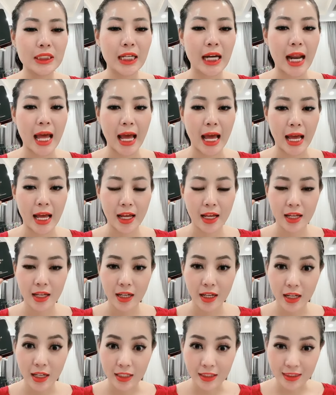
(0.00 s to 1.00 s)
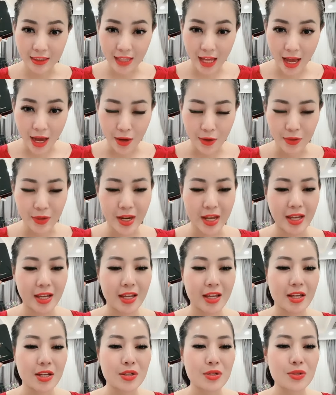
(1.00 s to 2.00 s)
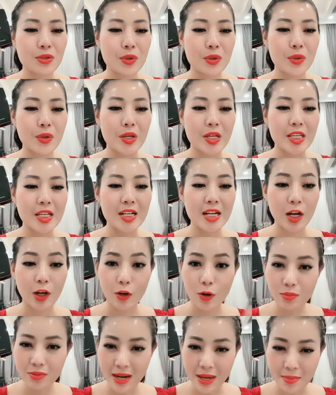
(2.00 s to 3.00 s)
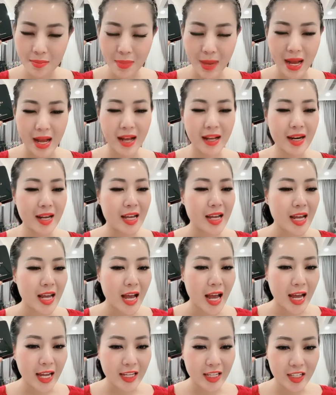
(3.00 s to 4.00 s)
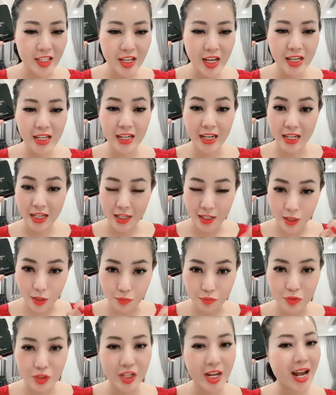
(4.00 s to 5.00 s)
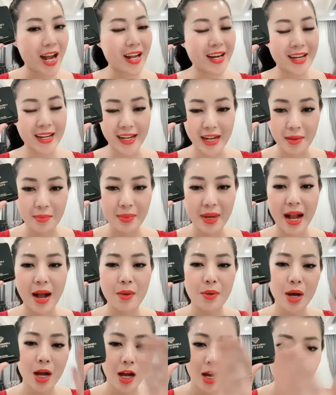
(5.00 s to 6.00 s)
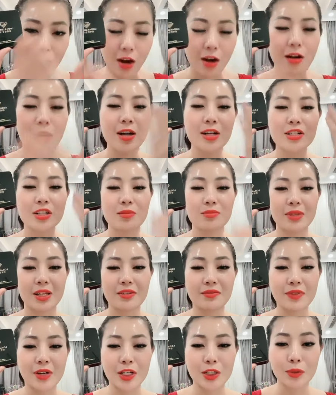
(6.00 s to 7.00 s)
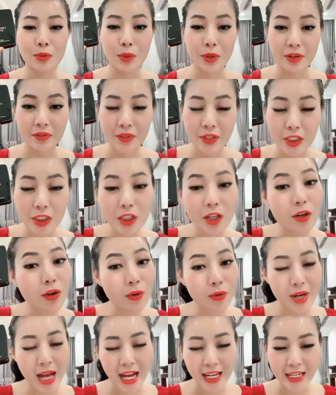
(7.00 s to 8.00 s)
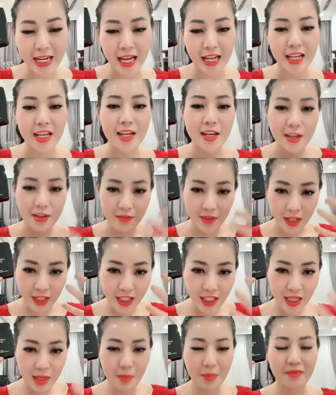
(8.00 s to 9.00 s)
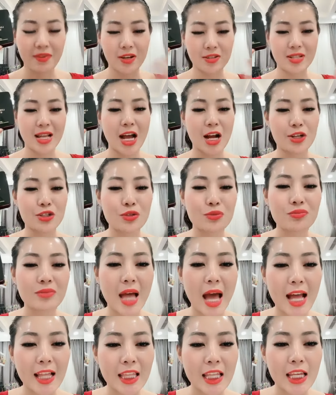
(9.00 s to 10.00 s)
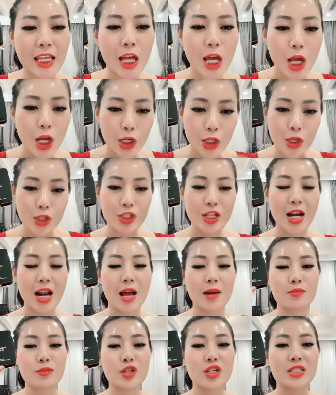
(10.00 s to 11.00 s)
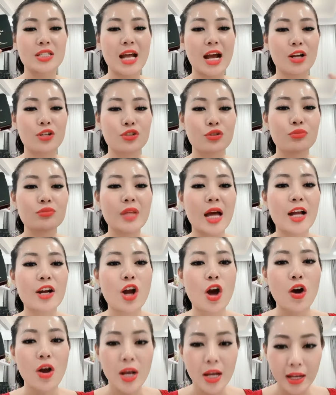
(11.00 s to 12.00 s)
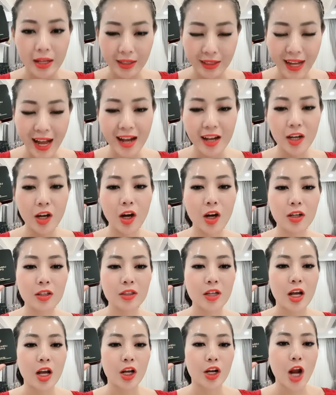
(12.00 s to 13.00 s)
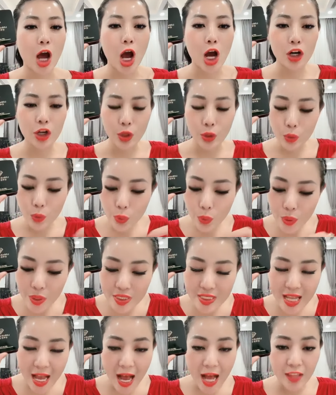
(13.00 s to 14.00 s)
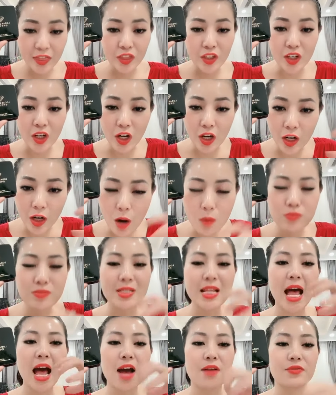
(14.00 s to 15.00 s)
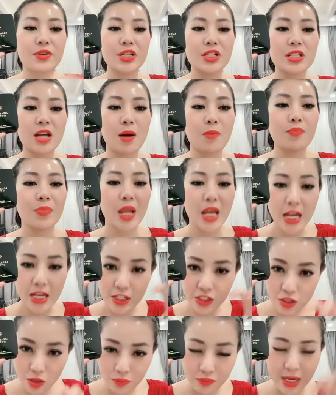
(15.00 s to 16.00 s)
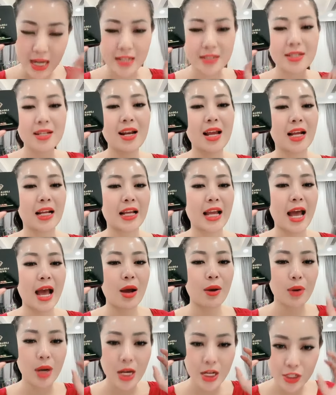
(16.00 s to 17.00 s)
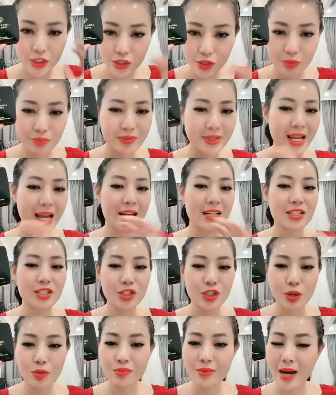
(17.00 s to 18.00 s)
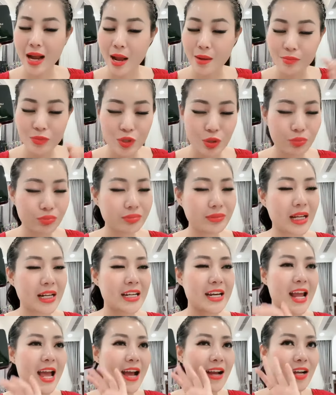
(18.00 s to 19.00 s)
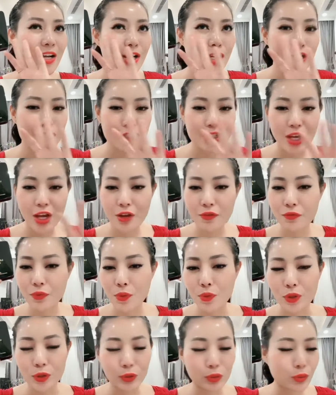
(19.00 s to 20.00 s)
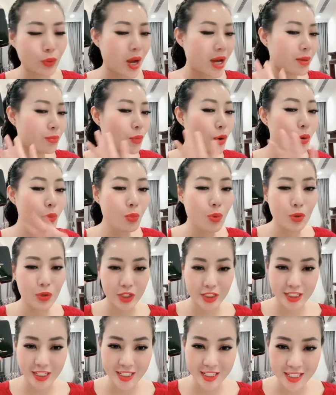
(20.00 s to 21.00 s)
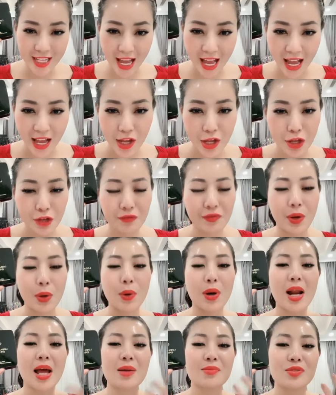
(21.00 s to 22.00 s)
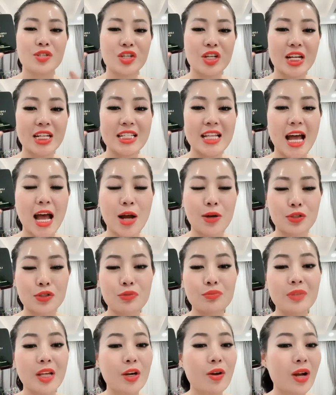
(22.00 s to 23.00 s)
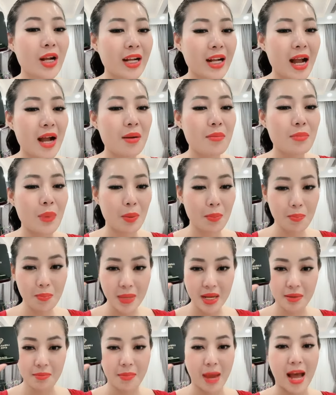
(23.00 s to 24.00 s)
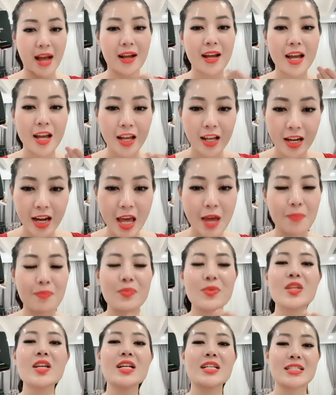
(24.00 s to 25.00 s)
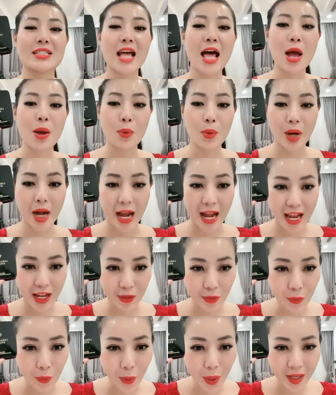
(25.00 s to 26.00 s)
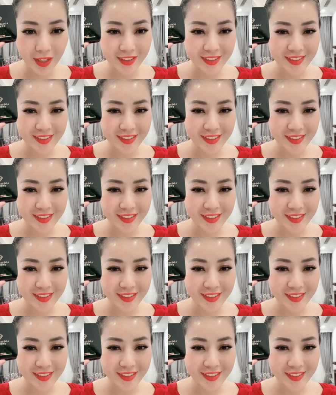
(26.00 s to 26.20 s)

là uh, tảo này, rồi như là cúc lam mã này, hạnh nhân này, ngọc trai này, cám gạo có ở trong thành phần của cái phần nước lô đát này và khi mà vào da của chúng ta thì nó sẽ làm cho cái da của chúng ta nó căng hơn đó nó nuôi da từ gốc da phía trong chống nắng rất là cao chống nhăn chống nám chống tàn nhang che phủ toàn bộ mụn ở trên da và nó làm cho cái da của chúng ta nó căng bóng mịn màng đẹp như là da của gái Hàn Quốc